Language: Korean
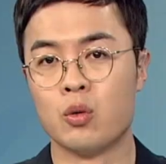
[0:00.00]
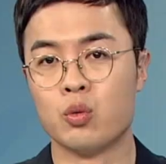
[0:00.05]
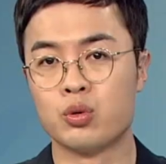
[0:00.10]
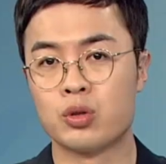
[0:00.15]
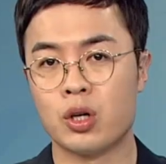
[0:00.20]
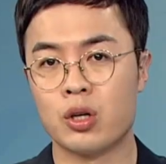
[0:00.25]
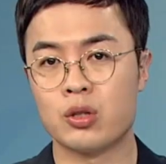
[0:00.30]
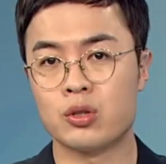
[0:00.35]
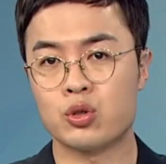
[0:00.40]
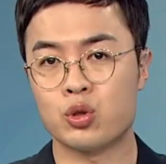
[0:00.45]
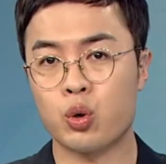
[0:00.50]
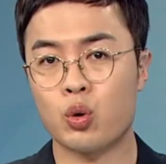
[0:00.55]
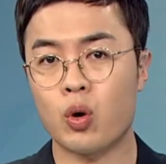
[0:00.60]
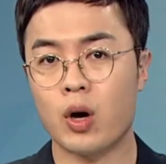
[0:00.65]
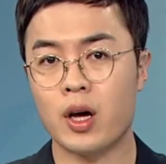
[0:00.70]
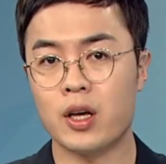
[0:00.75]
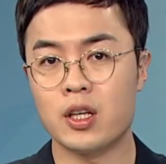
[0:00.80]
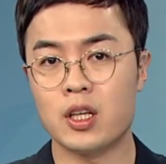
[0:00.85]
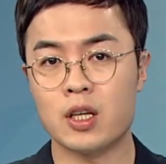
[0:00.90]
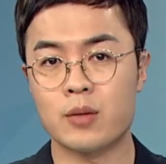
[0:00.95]
우선
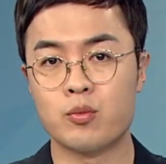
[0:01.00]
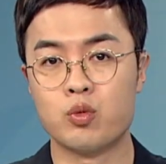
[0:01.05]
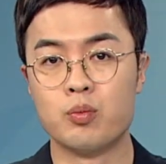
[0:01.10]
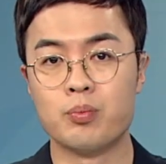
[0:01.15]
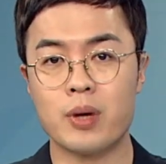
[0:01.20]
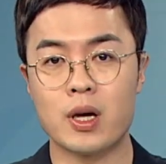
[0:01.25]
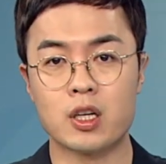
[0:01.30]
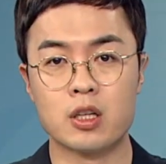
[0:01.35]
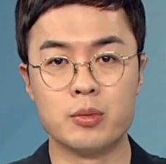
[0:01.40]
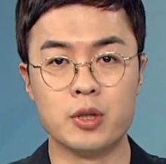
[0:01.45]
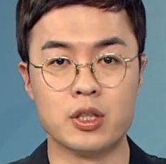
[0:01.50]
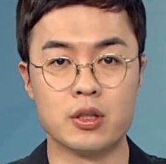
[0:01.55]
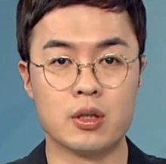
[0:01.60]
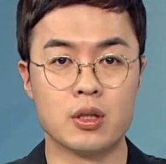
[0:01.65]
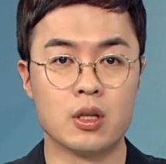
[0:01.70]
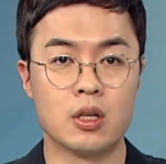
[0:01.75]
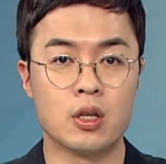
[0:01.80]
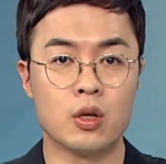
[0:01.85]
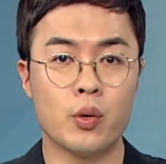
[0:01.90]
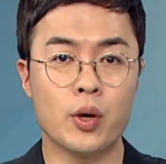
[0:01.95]
초과이익 분배금은
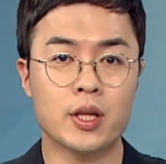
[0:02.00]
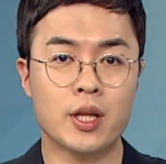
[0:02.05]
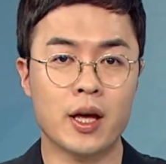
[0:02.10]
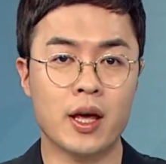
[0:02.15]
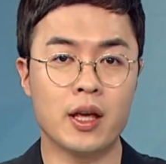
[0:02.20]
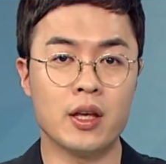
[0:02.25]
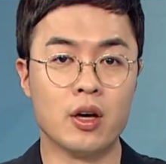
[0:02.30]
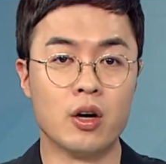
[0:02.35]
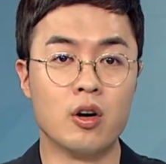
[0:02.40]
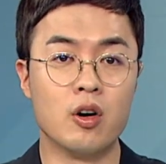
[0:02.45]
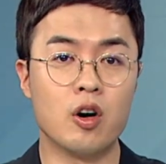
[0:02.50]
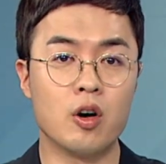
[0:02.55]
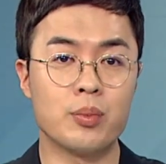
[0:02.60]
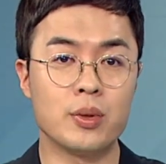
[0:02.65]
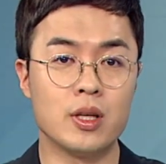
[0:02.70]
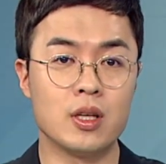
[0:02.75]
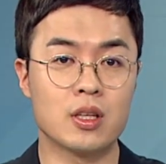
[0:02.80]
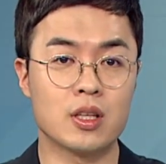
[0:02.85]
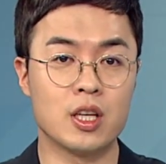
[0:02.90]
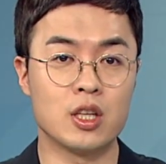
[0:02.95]
회사의
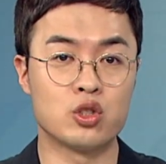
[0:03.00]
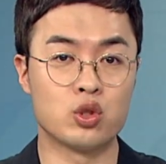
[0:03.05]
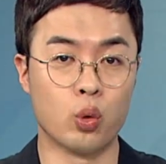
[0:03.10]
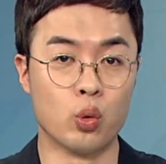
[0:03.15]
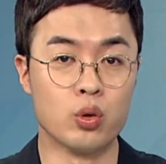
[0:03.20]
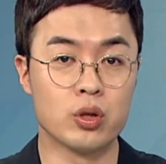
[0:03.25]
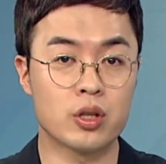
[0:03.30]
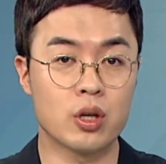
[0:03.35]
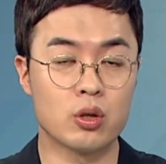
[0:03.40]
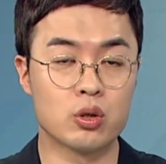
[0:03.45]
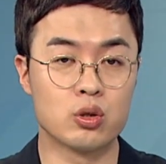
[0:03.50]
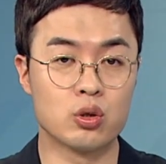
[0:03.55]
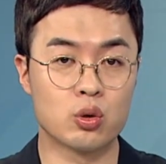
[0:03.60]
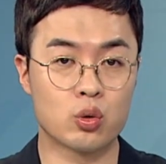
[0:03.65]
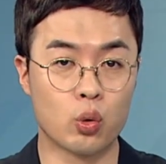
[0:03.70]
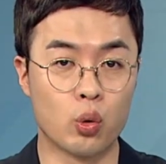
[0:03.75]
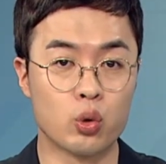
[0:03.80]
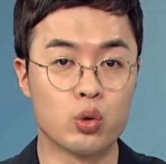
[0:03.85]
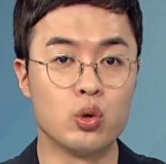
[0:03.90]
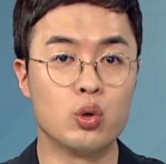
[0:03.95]
영업이익이 좋을
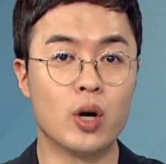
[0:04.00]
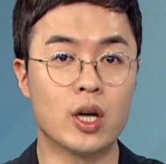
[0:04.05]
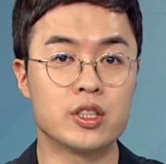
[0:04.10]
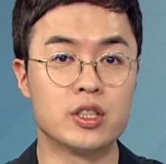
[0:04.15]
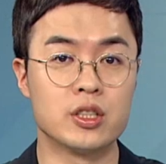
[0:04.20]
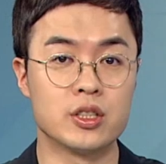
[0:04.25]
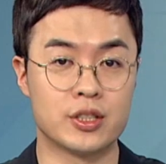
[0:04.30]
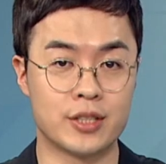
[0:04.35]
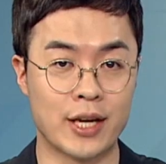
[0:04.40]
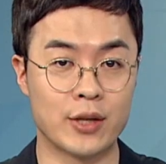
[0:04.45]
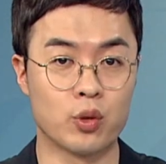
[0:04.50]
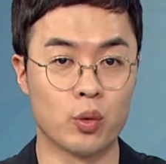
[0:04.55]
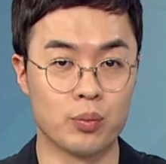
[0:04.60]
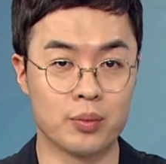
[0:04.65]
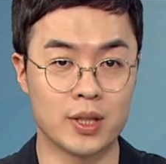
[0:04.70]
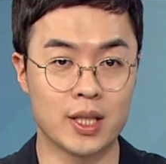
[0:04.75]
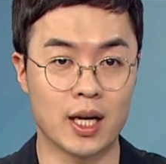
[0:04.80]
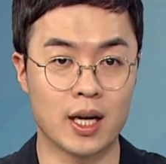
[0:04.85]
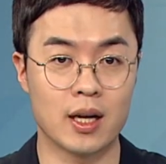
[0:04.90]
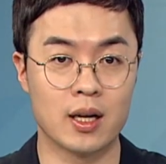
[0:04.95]
경우 공유하는
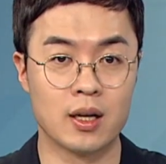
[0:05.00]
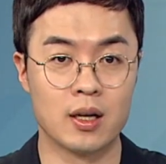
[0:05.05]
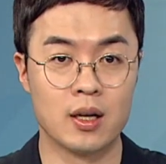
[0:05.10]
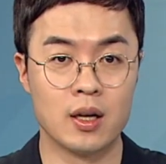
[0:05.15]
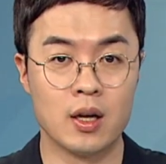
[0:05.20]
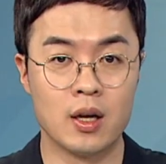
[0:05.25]
제도입니다.